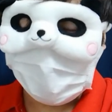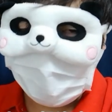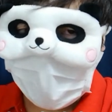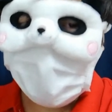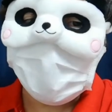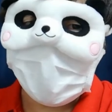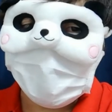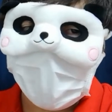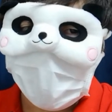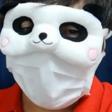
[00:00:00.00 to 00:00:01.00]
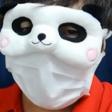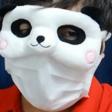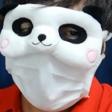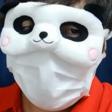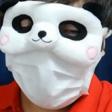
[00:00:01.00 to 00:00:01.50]
ていっぱいいるじゃないですか。
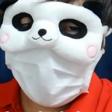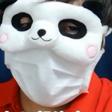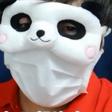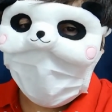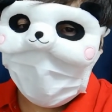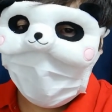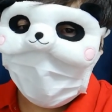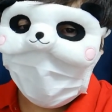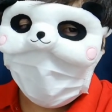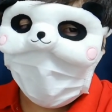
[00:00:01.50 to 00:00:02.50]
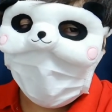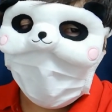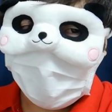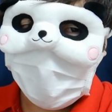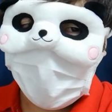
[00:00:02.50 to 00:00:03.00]
コミュニケーション
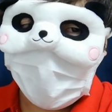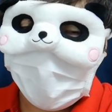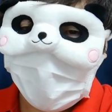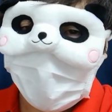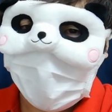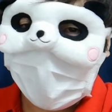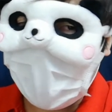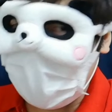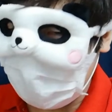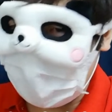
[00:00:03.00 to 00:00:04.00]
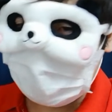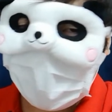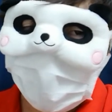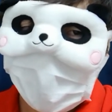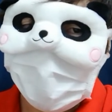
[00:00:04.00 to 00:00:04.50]
能力を高める
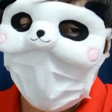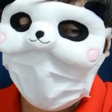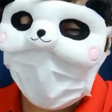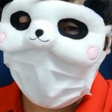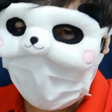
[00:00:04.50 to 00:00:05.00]
ためにはみたいな